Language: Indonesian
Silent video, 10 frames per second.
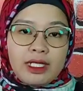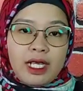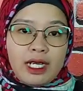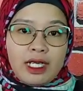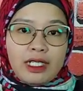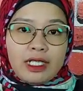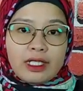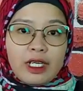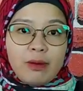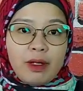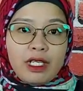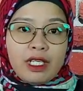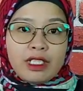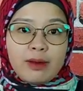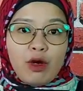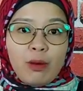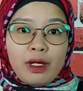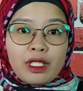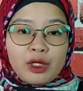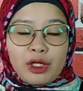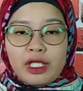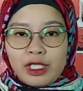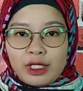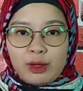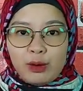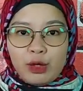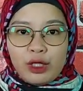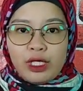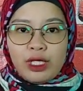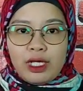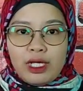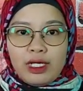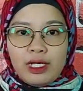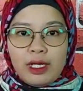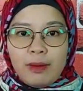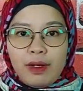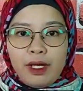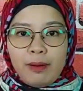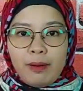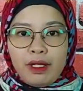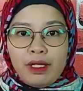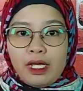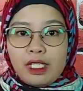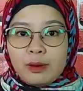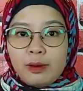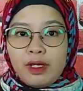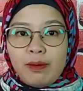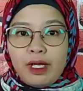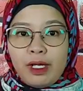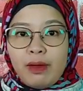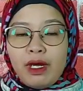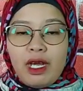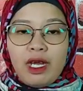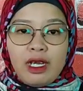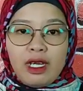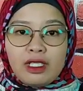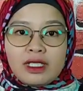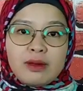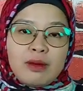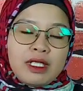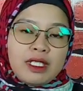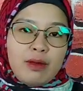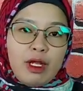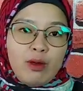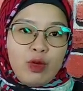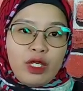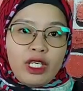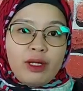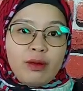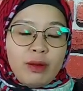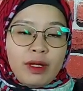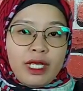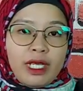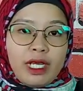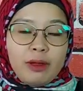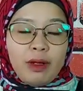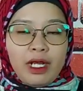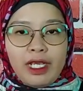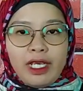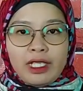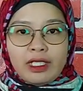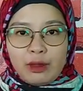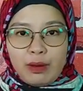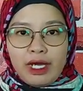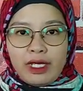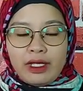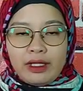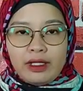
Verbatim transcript: silakan datang pada jam operasional tersebut. DPMPTSP Palembang akan semaksimal mungkin memberikan pelayanan terbaik.